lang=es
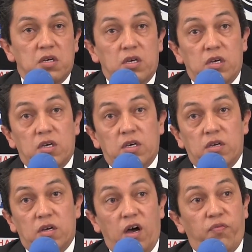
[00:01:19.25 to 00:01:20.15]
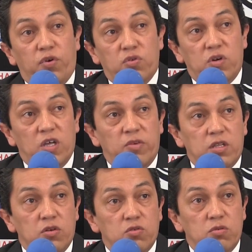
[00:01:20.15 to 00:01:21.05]
Eh,
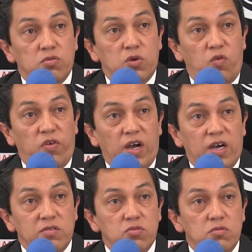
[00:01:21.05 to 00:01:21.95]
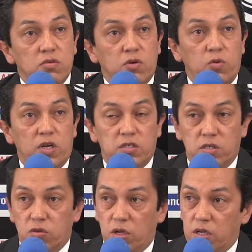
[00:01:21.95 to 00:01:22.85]
afortunadamente no tuvimos ningún fracaso, que hubiera
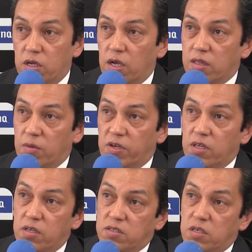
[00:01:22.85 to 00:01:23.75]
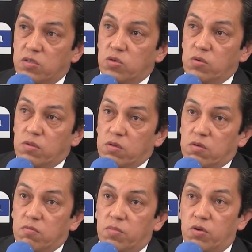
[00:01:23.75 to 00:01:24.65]
sido el, el tema de descenso,
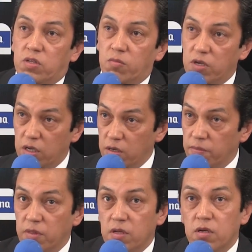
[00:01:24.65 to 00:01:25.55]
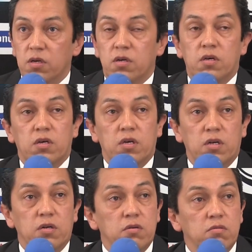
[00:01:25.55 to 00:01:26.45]
pero también
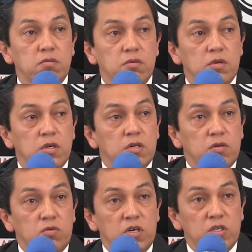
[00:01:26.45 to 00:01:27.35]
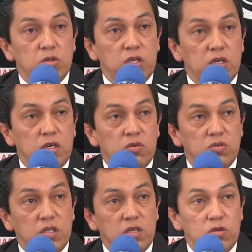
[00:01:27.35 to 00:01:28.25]
en un hecho de, en
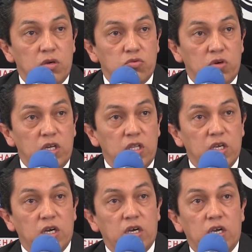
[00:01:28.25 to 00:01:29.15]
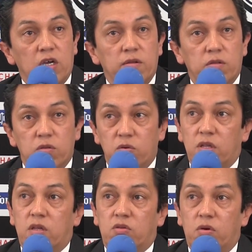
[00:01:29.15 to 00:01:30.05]
un sentido de autocrítica que
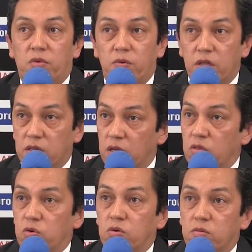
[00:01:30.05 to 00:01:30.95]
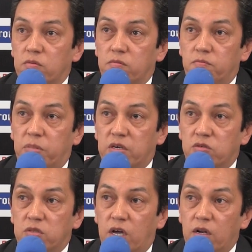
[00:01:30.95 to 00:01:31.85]
durante toda mi vida, tanto
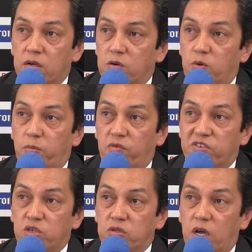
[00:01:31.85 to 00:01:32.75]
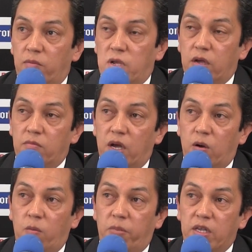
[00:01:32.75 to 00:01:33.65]
personal como profesional, me, me ha
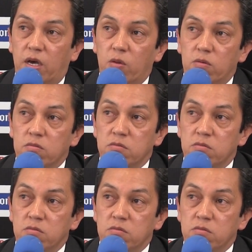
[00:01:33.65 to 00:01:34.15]
acompañado,